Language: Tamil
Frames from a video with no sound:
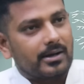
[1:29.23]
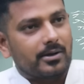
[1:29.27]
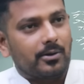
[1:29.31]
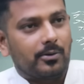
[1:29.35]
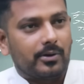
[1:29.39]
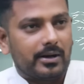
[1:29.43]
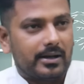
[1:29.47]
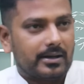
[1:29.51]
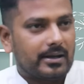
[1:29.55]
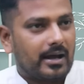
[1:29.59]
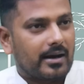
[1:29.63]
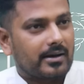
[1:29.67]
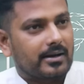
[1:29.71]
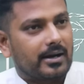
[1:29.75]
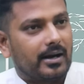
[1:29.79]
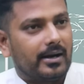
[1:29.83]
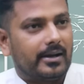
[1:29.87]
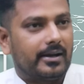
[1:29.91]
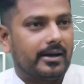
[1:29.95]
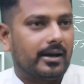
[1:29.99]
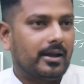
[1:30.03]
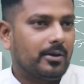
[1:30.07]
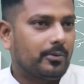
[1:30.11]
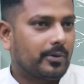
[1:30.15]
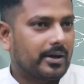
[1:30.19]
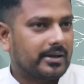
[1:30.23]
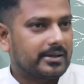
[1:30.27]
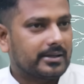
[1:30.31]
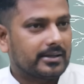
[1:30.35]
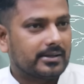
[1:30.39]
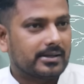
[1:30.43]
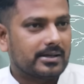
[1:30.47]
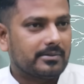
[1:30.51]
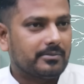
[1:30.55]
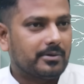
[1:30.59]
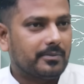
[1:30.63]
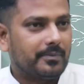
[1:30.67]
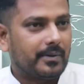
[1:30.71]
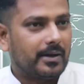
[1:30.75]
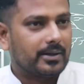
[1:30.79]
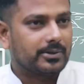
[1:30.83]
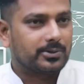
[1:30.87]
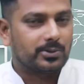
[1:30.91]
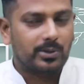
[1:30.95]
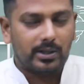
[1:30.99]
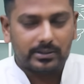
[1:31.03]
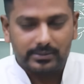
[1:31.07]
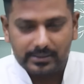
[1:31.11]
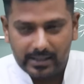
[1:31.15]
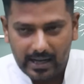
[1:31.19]
இருக்கக்கூடிய நாற்காலிகளை உடைத்ததை நம்ம
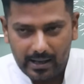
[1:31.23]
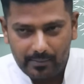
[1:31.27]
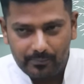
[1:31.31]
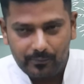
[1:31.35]
பார்த்தோம் அந்த